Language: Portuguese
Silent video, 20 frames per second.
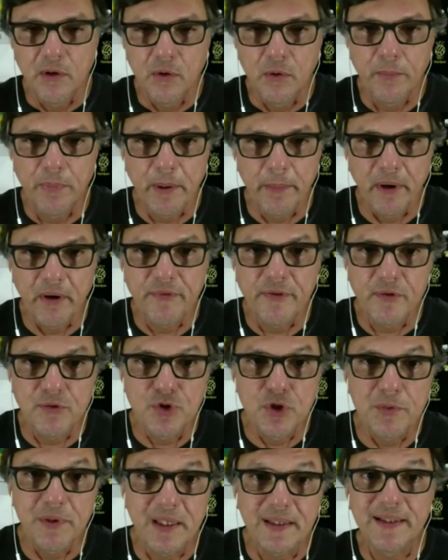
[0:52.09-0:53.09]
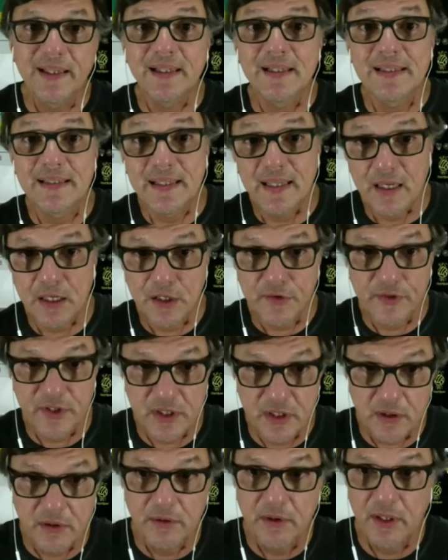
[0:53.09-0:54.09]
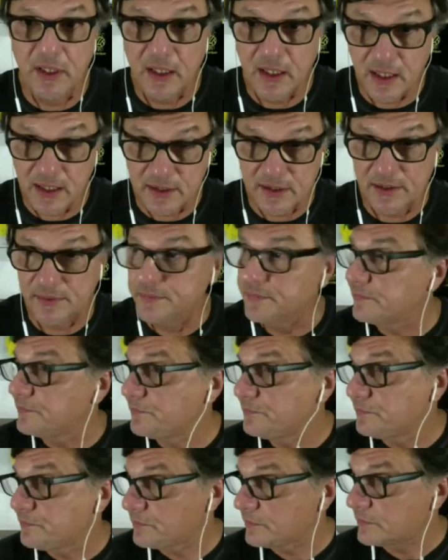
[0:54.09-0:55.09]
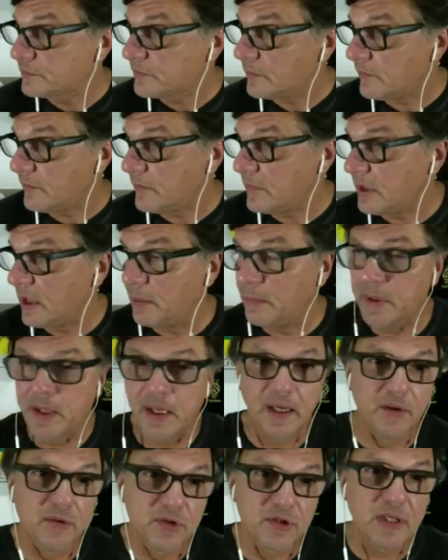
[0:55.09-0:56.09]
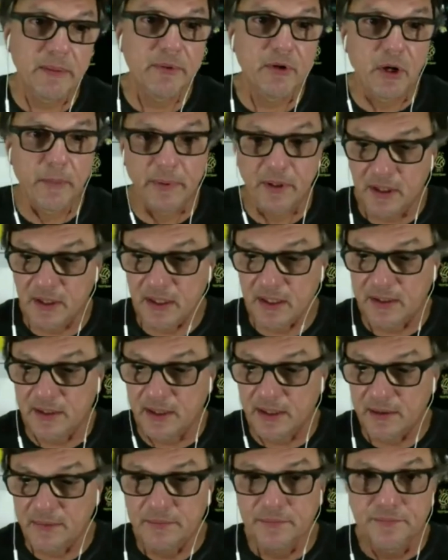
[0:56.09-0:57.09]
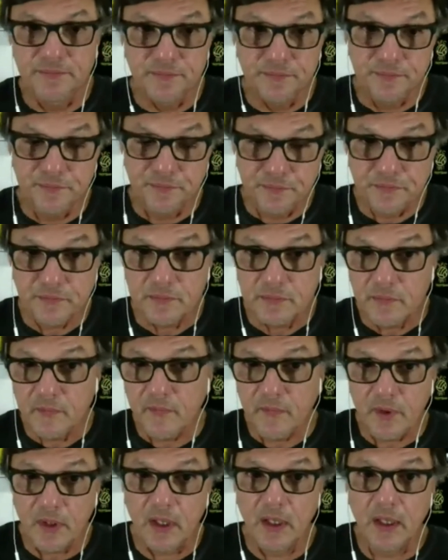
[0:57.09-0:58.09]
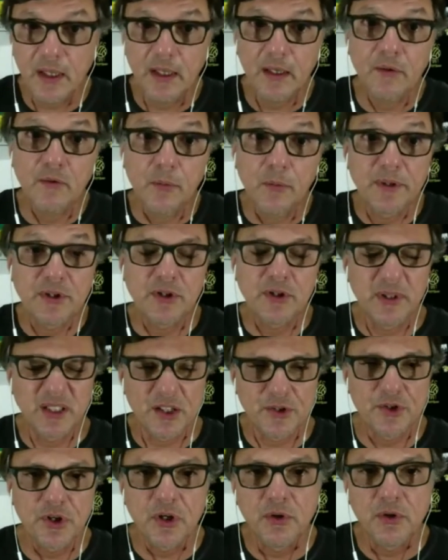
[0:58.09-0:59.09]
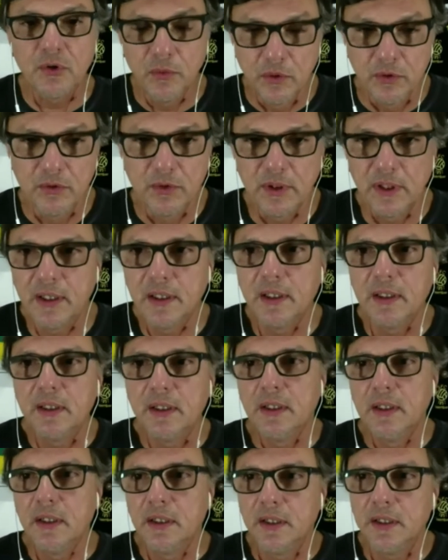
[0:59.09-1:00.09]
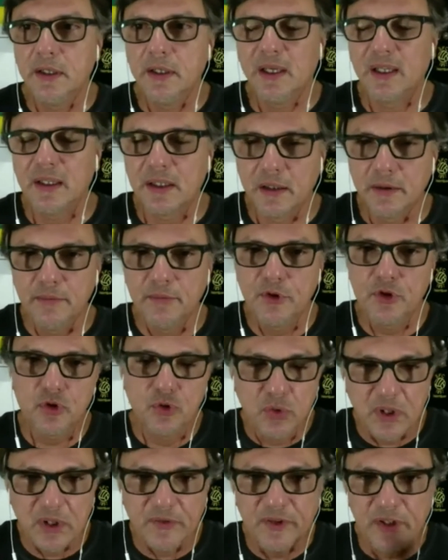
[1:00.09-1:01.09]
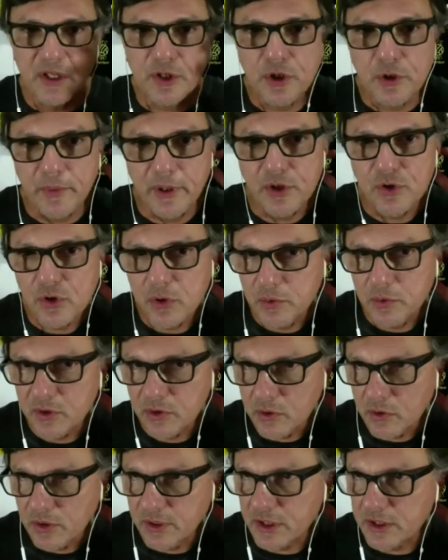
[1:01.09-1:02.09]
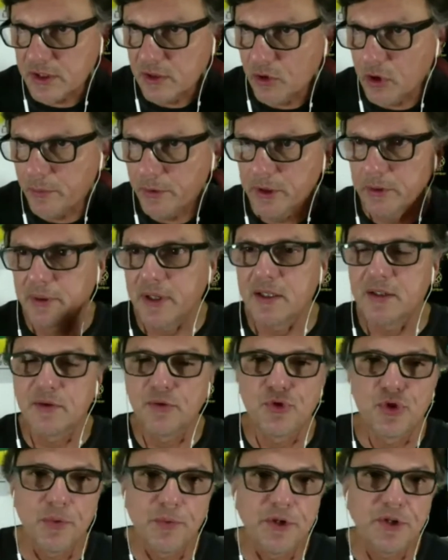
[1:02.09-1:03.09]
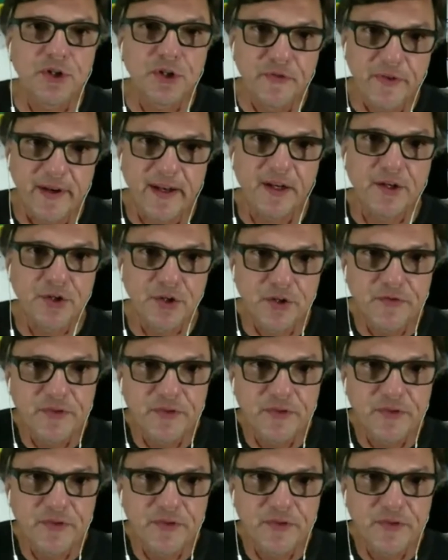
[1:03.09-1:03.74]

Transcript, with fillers: O Plymouth é um time da terceira divisão inglesa. Para quem não sabe, a Copa da Inglaterra é a competição mais antiga do mundo, né? E ela mistura, evidentemente, como acontece na Copa do Brasil, times de diferentes